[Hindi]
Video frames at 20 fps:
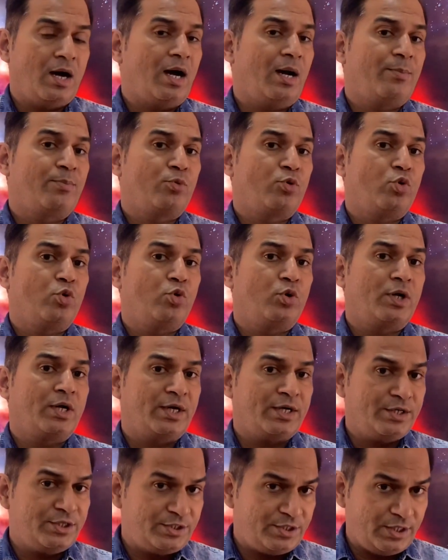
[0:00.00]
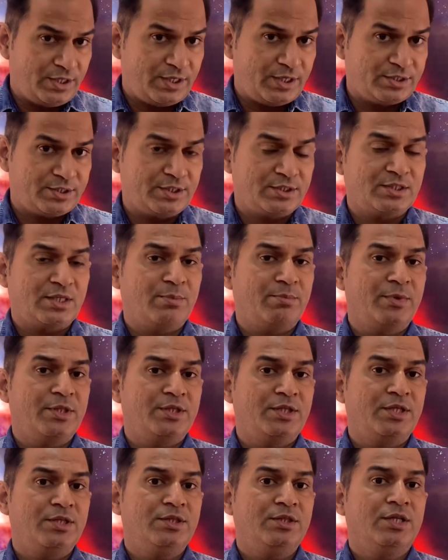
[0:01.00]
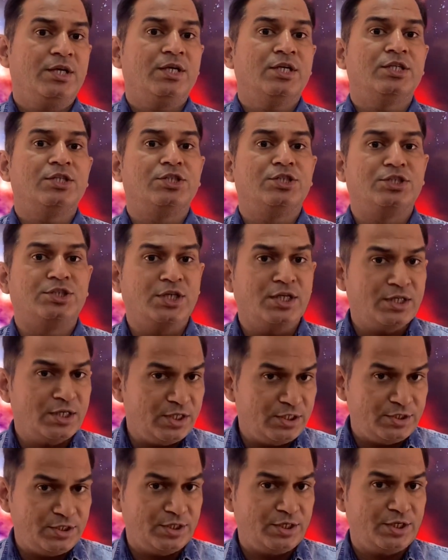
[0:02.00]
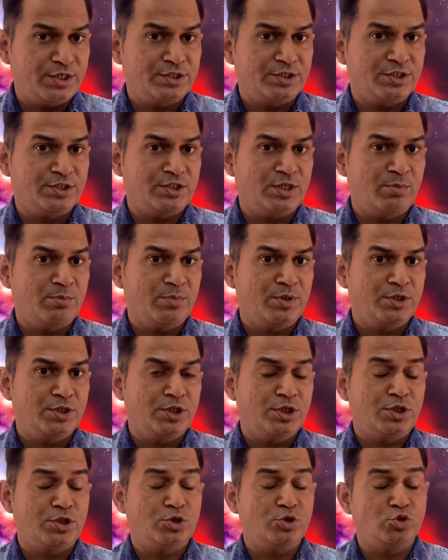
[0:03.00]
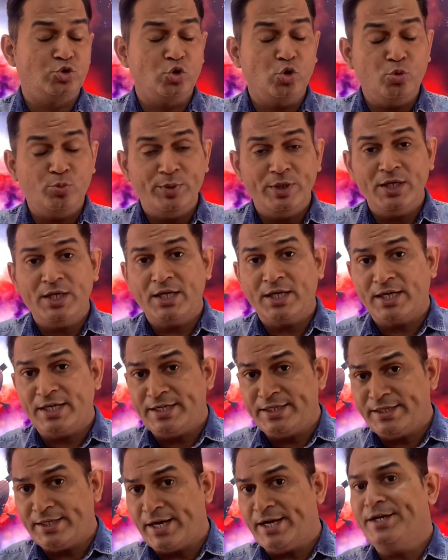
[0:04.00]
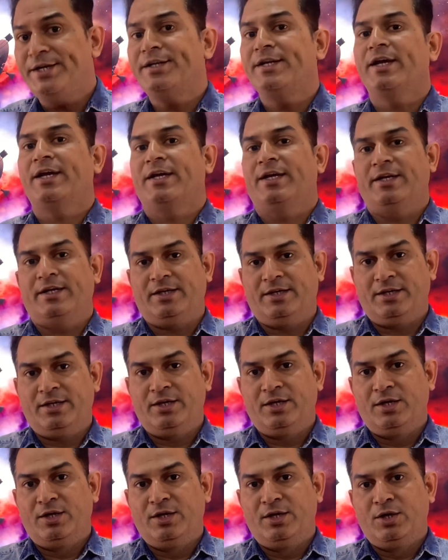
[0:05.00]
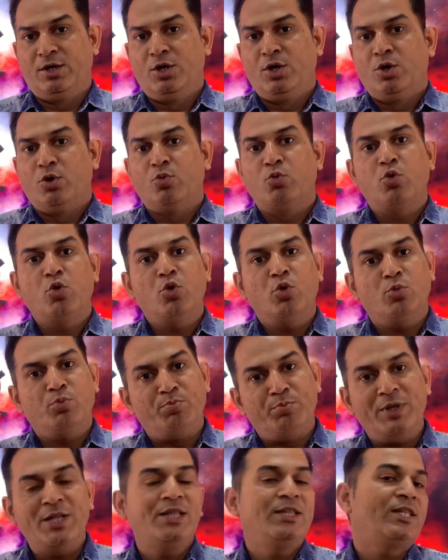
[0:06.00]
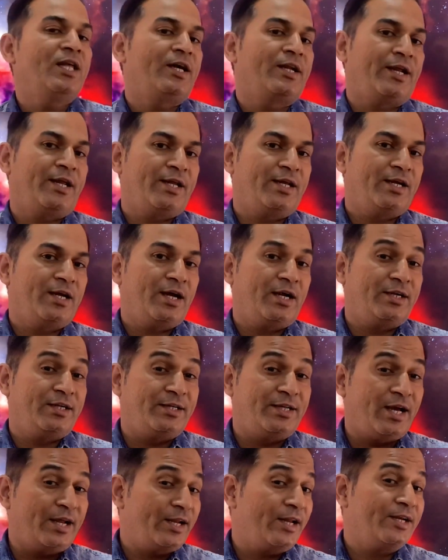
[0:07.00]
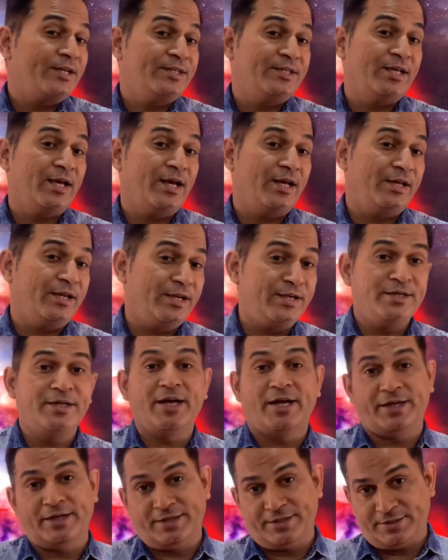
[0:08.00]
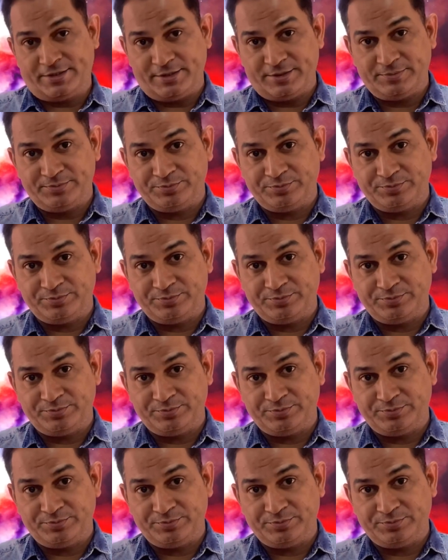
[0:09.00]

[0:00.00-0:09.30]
आपको करंट जीके से संबंधित जनरल जीके से संबंधित जो भी कंटेंट है वो मिलता रहेगा डायरेक्ट या इनडायरेक्ट